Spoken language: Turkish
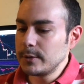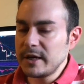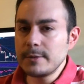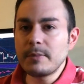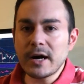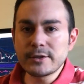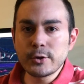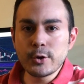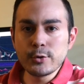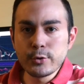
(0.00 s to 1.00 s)
Benim
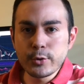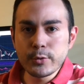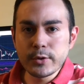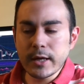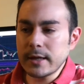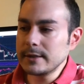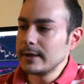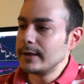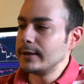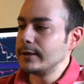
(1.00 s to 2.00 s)
Patreon grubundan
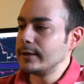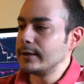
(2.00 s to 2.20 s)
e,